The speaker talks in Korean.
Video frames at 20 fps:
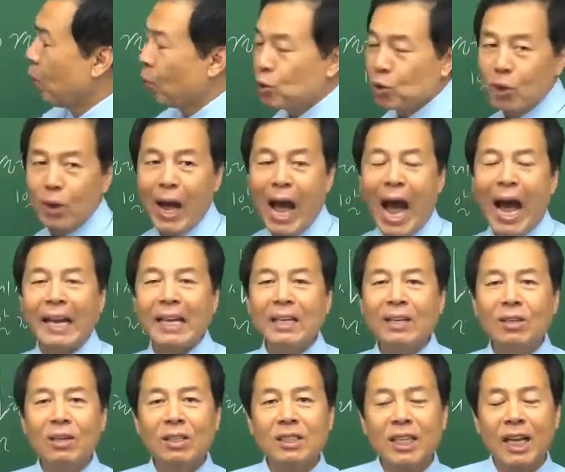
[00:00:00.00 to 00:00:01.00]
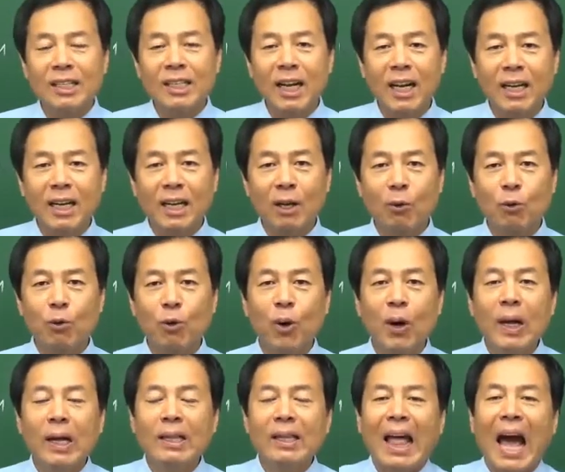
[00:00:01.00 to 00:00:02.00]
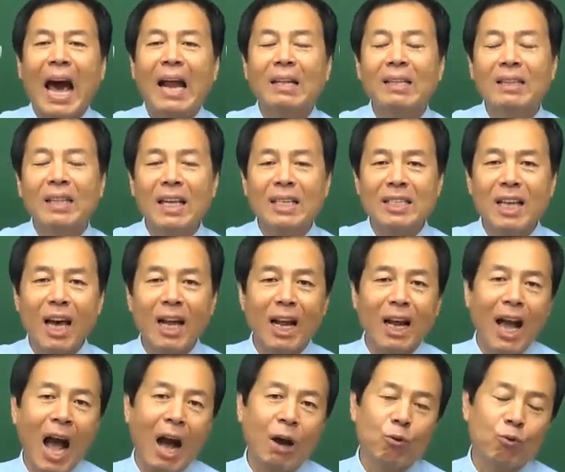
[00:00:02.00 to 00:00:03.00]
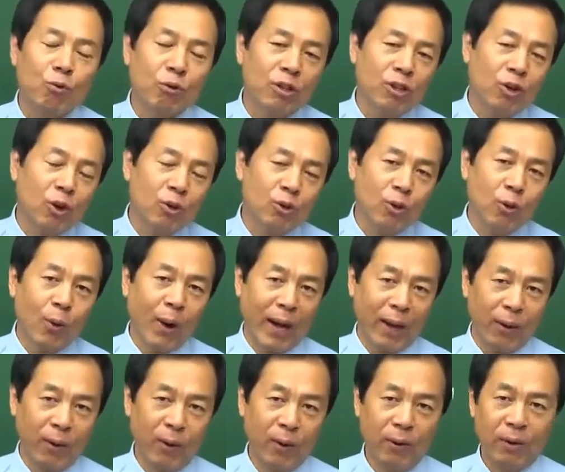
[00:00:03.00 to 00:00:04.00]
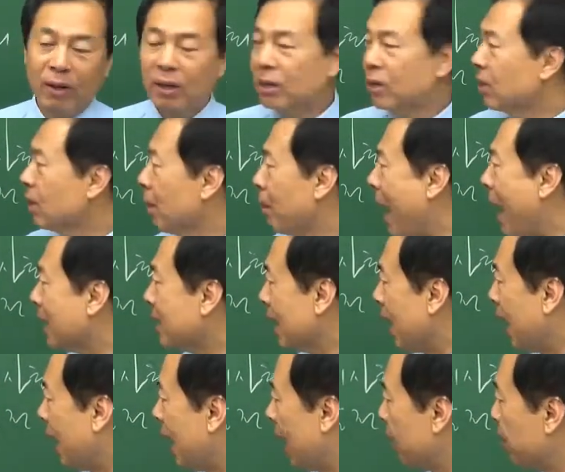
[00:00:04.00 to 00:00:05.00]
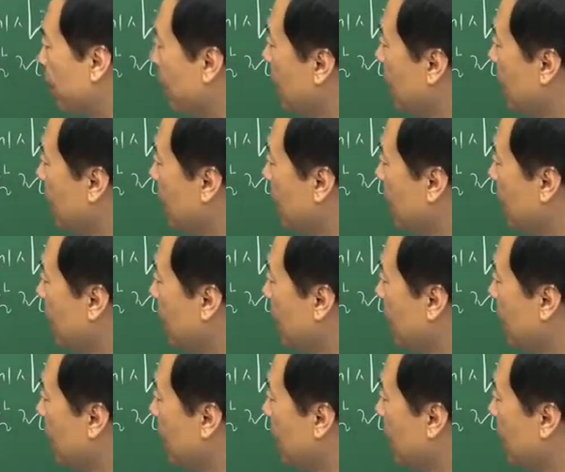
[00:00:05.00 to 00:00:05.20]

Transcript: 목적 아닌 걸 찾아라 그래놓고 다른 데서 하나 갖고 끼어들어와요. 그런데 만약